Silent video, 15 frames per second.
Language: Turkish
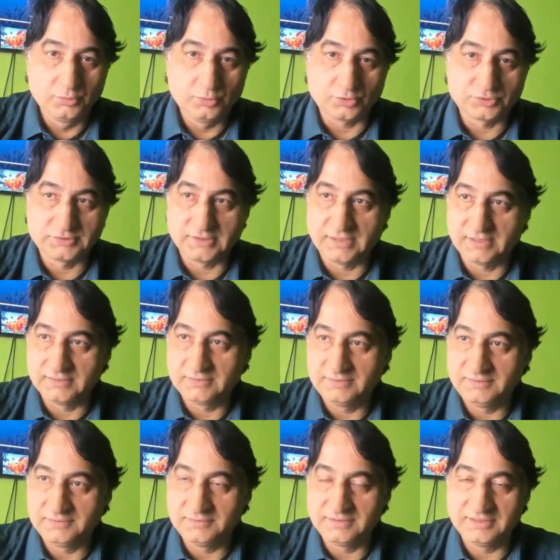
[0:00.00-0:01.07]
Yoksa
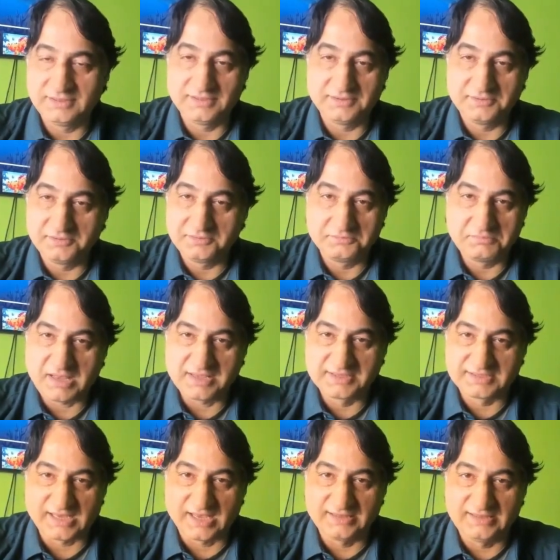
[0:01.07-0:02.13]
e, ben
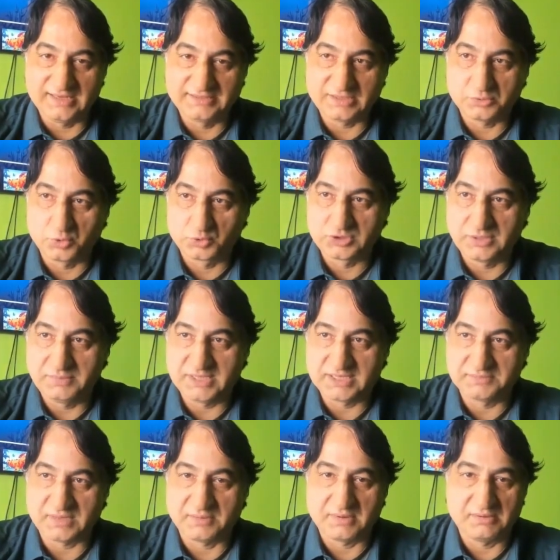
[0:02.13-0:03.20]
saatlerce
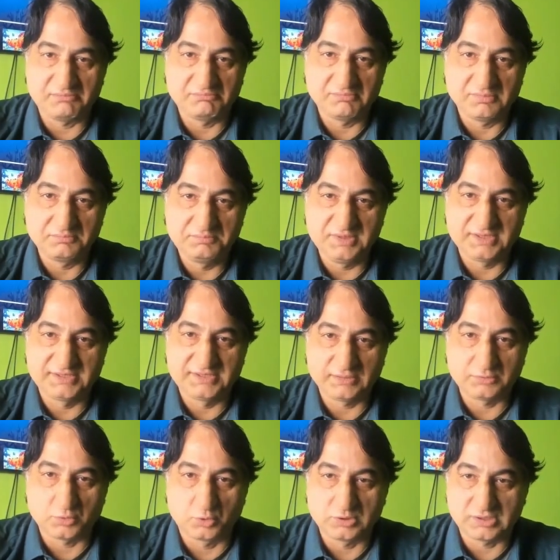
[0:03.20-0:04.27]
konuşabilirim ama bir
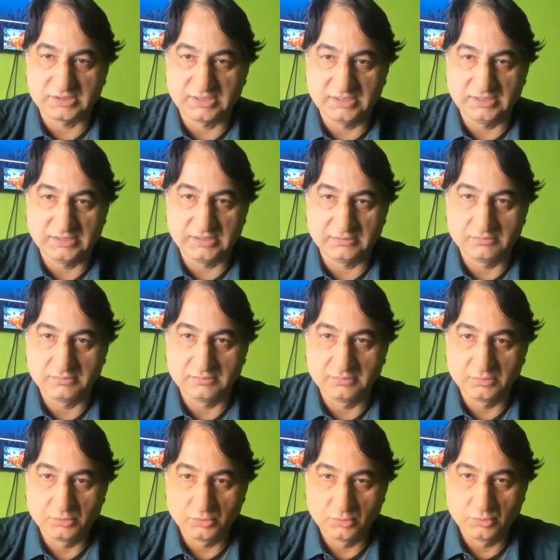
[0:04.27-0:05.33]
saat 10 dakikayı
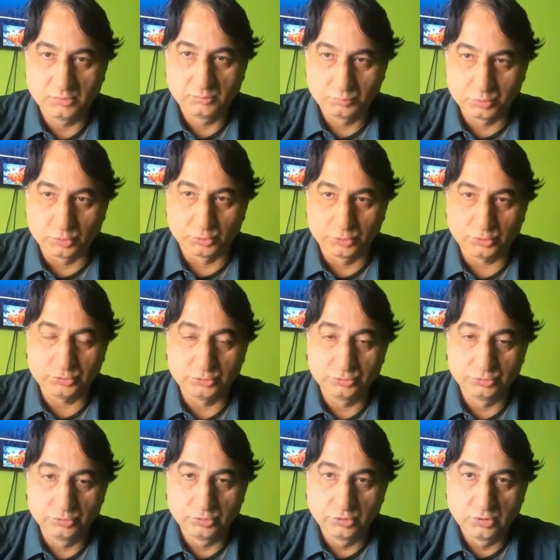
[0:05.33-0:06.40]
bulduk.
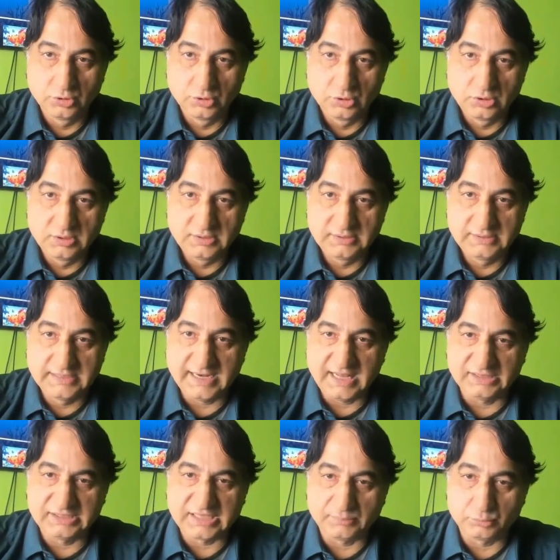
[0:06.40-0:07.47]

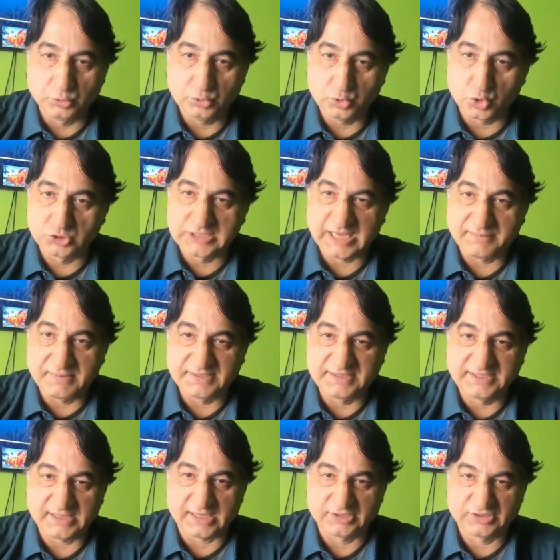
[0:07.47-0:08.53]
Genel tabloyu
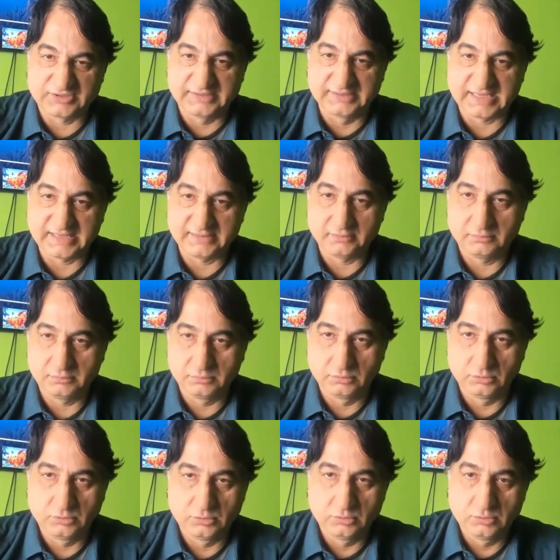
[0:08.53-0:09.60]
göstermesi açısından
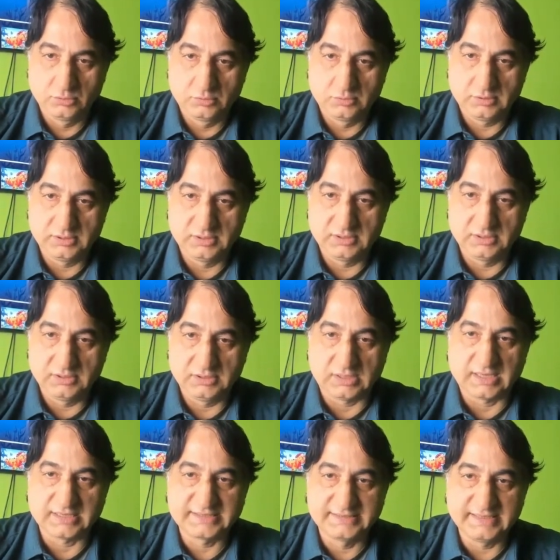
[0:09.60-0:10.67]
e,
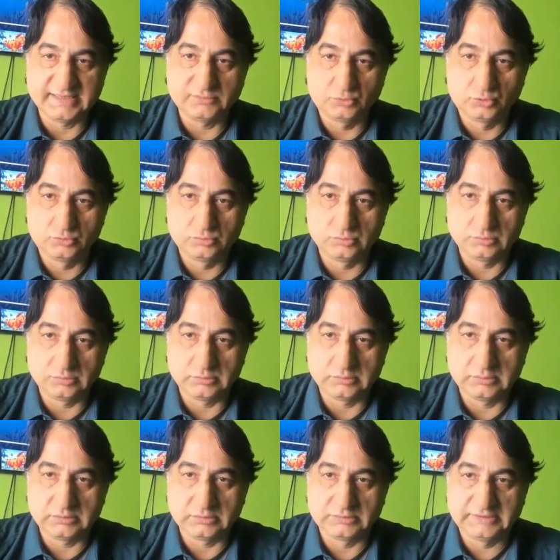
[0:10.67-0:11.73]
aslında
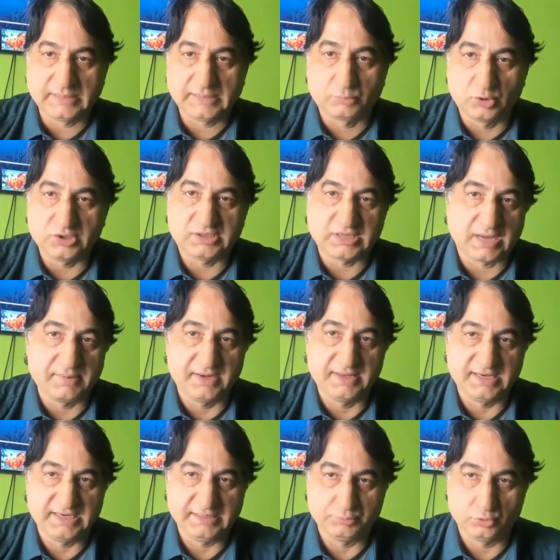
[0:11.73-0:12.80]
e, sembolik
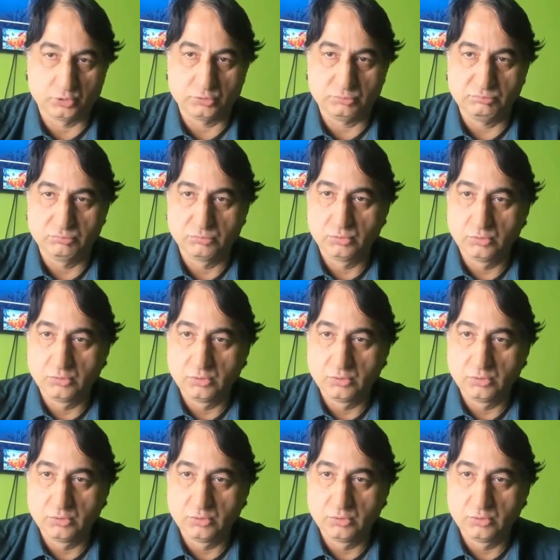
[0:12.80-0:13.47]
haberler yapıyorum.